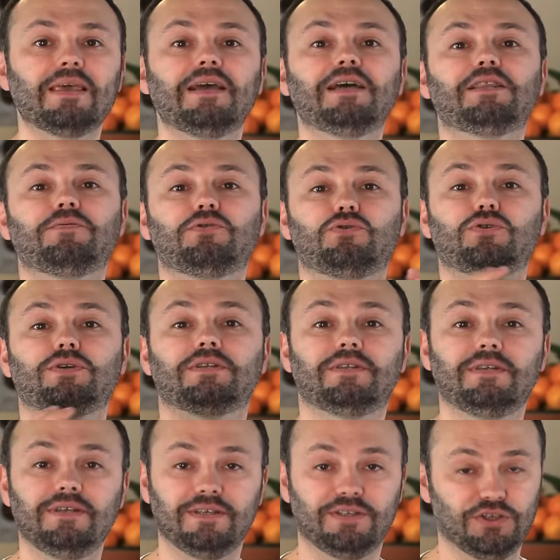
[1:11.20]
Это все
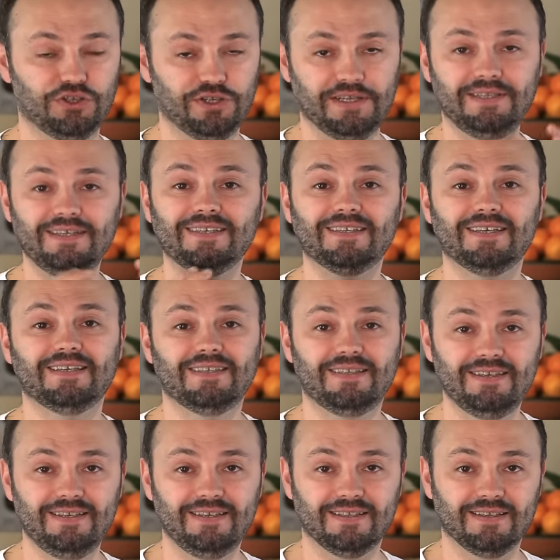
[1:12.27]
остынет, желатин
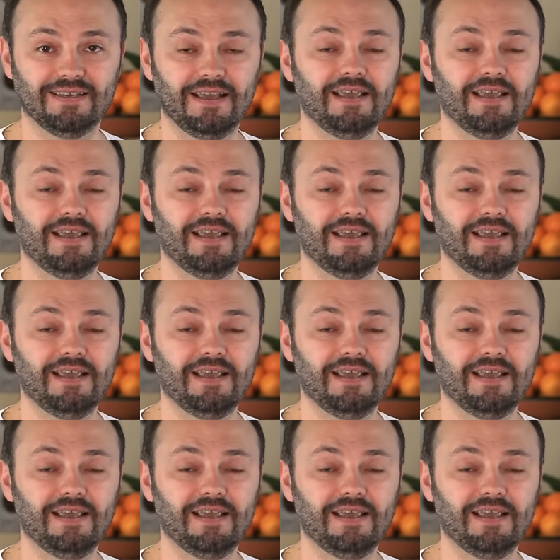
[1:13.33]
застынет.